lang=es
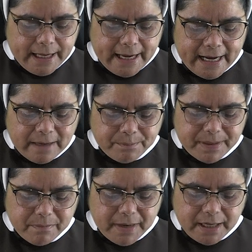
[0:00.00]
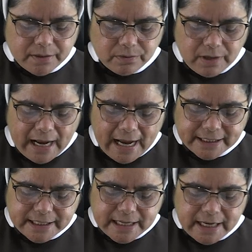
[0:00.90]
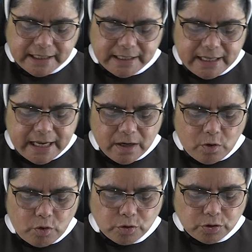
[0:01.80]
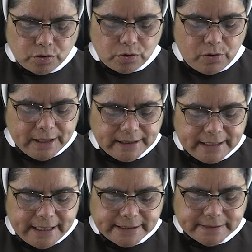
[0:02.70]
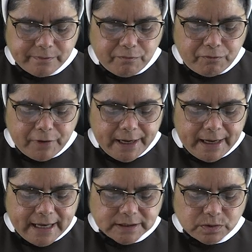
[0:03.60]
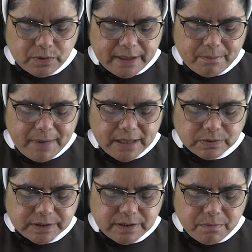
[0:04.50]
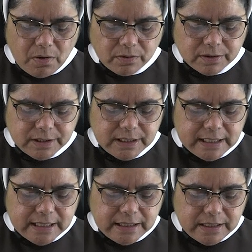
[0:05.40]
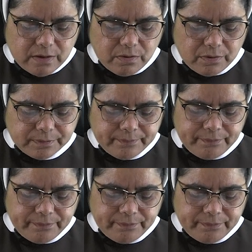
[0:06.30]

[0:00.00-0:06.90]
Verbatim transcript: el primero a quien encontró Andrés fue a su hermano Simón y le dijo,